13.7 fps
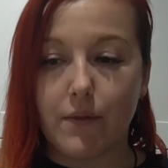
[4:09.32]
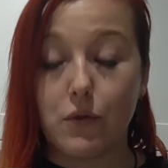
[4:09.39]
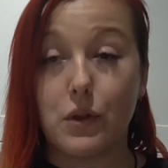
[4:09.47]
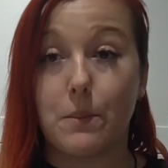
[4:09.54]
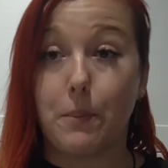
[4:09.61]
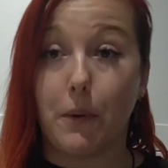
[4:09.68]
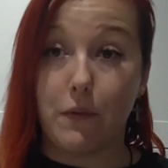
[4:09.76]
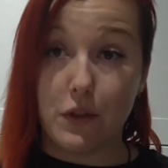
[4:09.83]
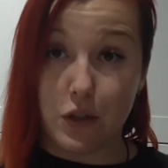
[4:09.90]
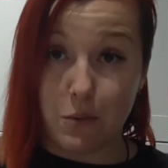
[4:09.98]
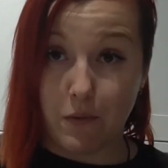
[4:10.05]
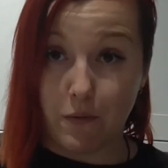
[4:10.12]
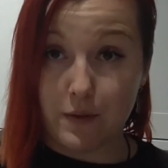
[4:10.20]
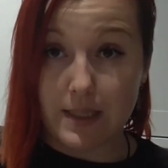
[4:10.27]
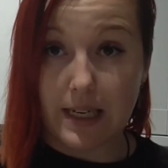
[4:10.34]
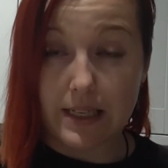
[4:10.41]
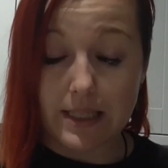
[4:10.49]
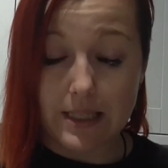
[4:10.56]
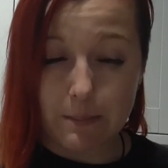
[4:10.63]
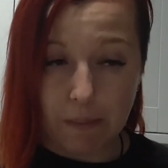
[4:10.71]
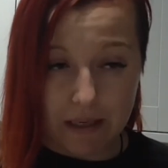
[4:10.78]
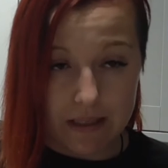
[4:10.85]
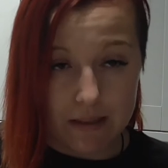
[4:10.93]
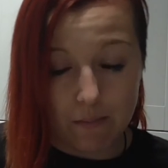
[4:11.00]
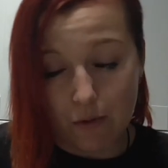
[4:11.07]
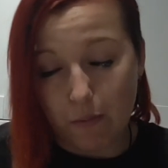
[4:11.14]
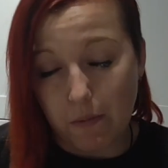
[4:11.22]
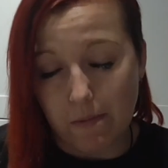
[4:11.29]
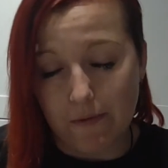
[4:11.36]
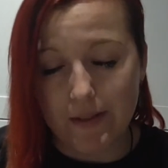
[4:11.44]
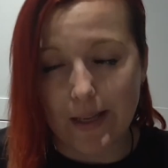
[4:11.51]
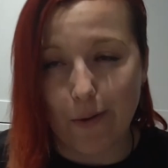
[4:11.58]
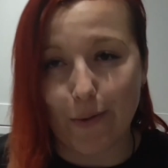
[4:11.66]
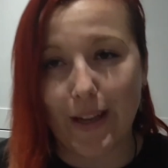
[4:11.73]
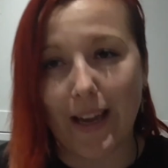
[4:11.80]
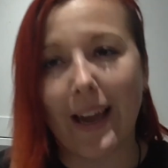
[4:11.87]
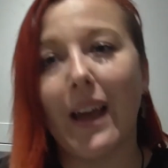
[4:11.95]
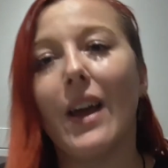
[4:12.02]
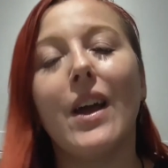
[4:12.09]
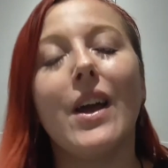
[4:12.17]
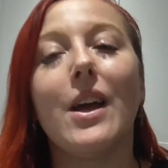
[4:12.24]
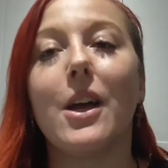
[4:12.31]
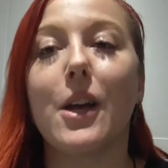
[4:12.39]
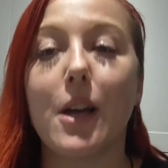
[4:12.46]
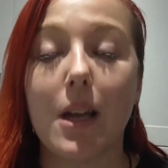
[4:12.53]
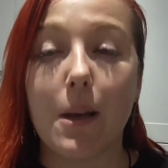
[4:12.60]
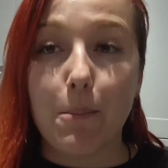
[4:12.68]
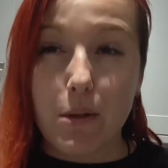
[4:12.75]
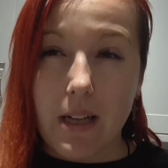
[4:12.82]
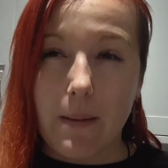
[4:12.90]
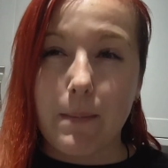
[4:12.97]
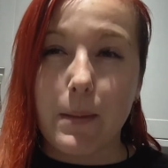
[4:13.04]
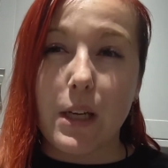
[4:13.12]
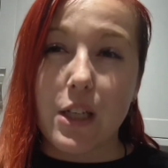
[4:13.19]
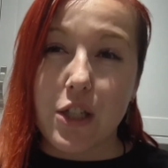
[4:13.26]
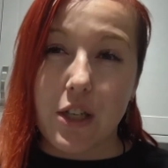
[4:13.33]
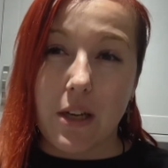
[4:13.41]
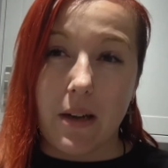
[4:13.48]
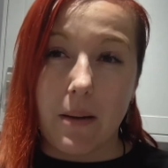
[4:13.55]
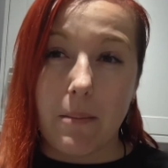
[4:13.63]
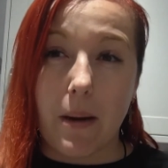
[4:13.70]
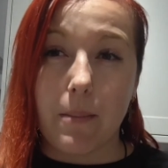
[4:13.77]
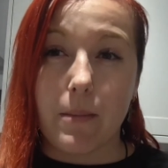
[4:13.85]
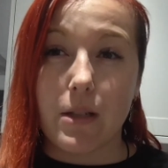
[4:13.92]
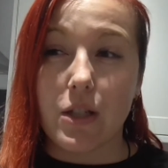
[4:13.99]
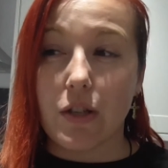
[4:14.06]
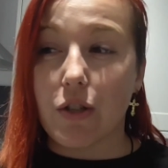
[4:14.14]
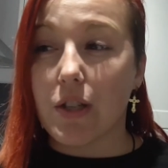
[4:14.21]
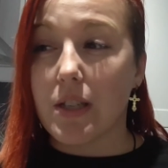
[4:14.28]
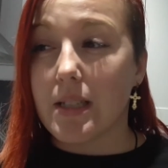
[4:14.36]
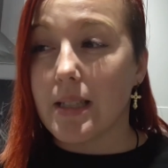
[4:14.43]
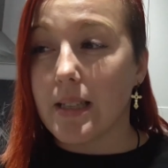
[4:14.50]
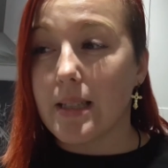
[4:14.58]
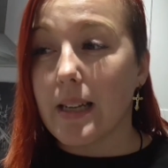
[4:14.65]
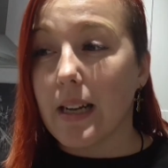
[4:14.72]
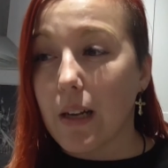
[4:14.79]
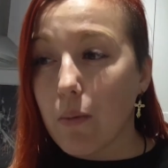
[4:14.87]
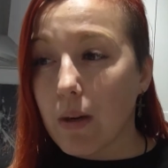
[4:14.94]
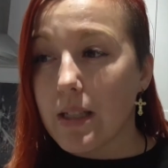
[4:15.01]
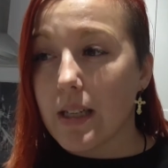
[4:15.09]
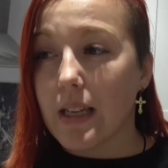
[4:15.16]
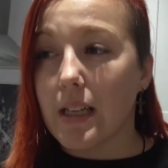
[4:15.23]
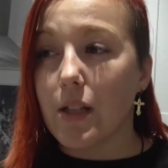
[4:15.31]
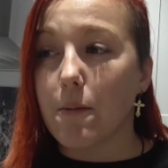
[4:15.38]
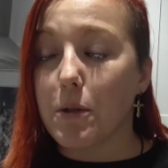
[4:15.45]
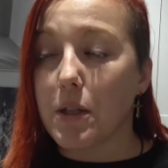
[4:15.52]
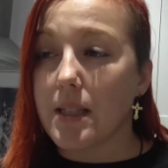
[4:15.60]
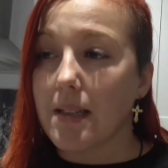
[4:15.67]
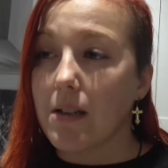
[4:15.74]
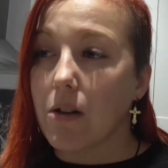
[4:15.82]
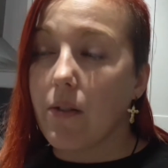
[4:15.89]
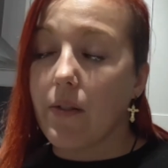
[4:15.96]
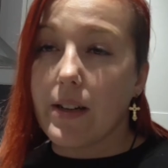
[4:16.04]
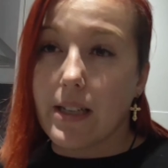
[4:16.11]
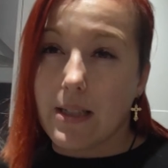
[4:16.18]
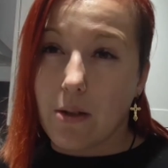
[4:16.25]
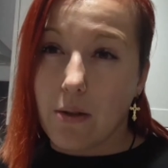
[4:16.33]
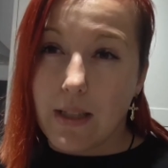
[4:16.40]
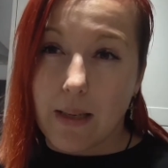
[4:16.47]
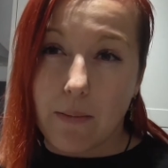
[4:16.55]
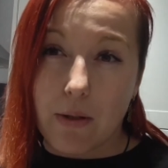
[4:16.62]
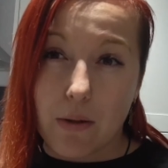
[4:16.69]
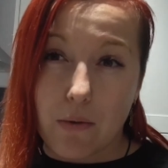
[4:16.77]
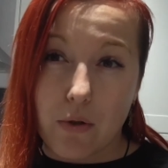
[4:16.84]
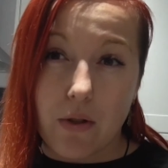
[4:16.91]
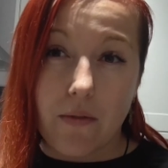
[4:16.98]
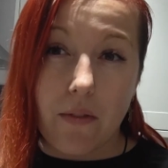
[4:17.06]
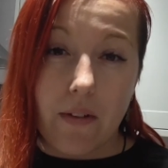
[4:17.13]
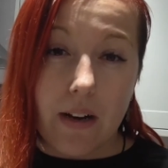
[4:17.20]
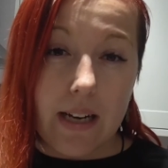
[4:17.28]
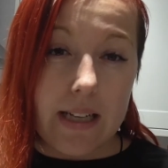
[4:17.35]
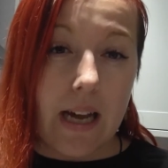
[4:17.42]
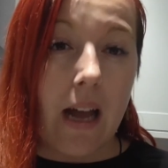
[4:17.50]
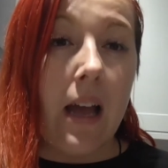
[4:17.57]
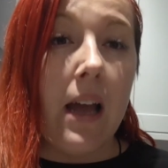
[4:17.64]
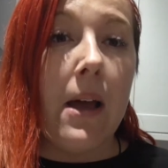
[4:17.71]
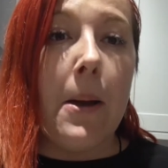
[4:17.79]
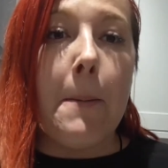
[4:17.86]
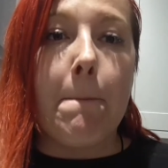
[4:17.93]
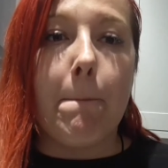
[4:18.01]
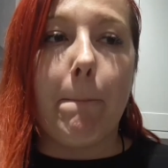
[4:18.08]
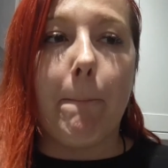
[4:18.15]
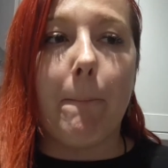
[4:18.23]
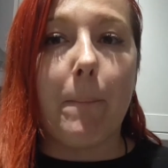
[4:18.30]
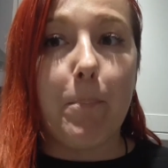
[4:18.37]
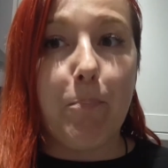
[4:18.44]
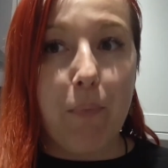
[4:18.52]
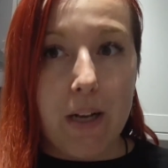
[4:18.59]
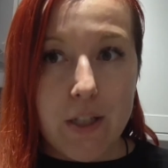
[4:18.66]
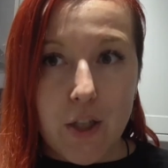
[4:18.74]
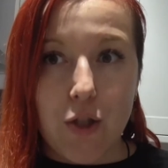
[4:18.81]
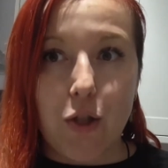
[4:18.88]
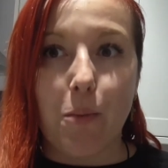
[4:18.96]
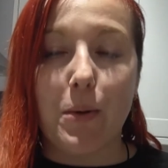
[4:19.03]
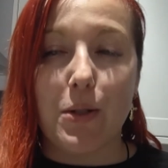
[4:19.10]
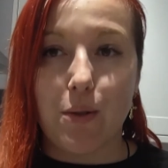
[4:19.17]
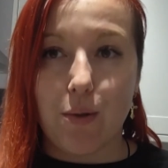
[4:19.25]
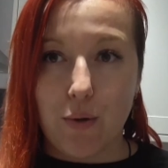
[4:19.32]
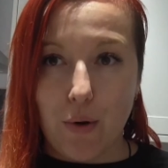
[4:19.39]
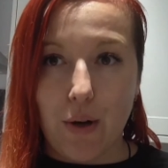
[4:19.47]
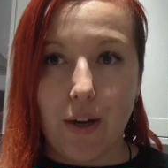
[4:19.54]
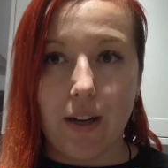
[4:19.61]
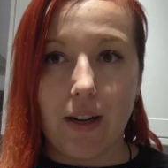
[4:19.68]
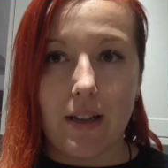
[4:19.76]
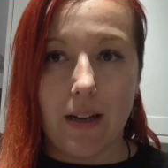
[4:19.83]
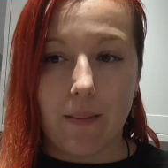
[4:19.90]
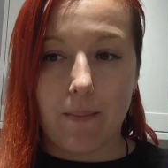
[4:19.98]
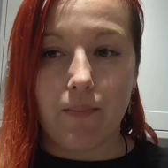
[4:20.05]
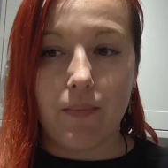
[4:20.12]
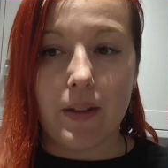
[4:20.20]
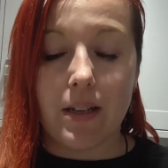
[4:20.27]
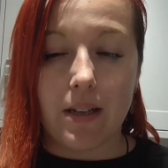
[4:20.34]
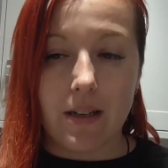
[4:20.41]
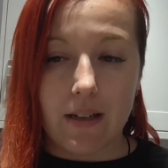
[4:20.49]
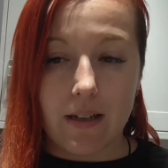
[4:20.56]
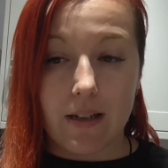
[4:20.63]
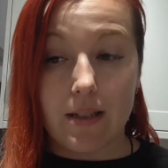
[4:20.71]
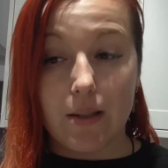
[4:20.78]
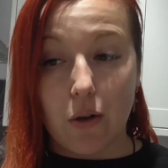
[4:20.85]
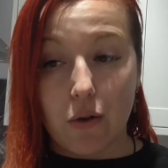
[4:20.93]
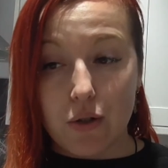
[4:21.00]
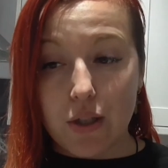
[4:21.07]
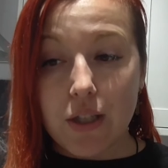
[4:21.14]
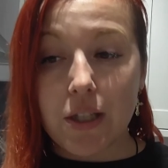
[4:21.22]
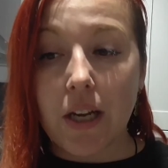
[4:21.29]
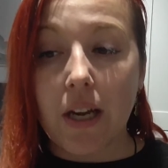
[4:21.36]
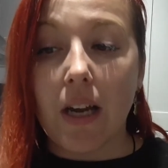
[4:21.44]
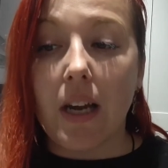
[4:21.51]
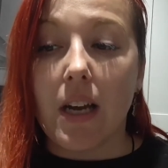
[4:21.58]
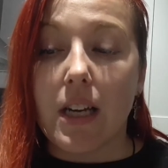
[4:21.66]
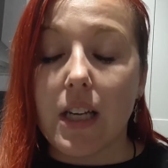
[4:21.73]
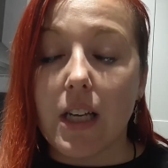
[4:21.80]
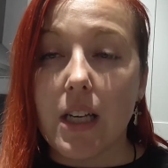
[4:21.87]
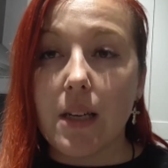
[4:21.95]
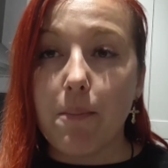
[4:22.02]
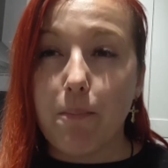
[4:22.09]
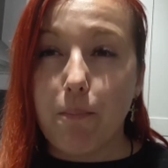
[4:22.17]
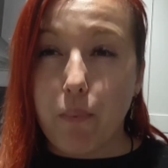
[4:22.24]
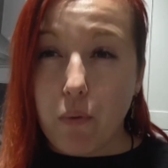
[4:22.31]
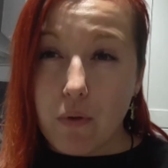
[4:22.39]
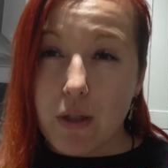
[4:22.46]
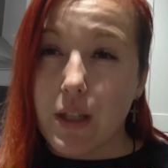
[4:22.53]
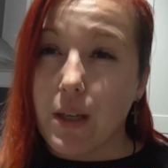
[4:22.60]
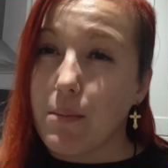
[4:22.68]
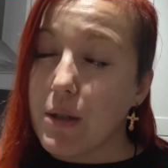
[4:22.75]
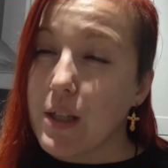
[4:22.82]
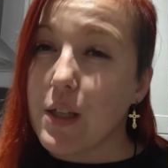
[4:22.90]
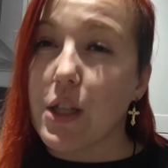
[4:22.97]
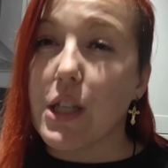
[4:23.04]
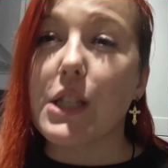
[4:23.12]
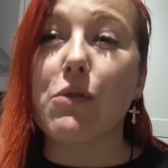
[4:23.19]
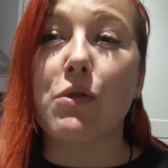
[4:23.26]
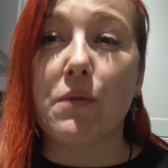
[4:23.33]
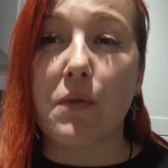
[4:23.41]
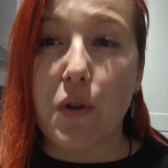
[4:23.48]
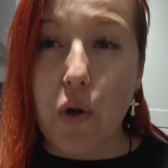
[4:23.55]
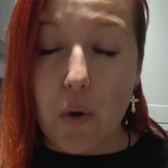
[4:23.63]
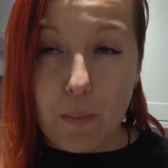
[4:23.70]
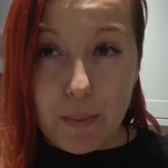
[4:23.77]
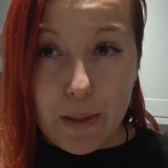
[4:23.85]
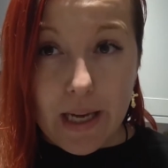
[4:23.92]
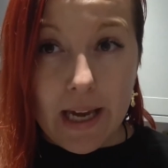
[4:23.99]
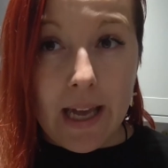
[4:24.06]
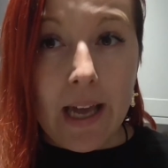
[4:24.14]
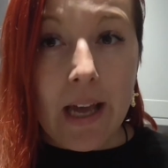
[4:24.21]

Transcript: którym powinniśmy oficjalnie spać, bo śpimy w salonie, e, bo tam jeszcze mamy rzeczy z starej łazienki do przesegregowania, co chcemy, co już do wywalenia, mm, także to będzie trochę nam e, schodzić i później myślę, że się już wykąpię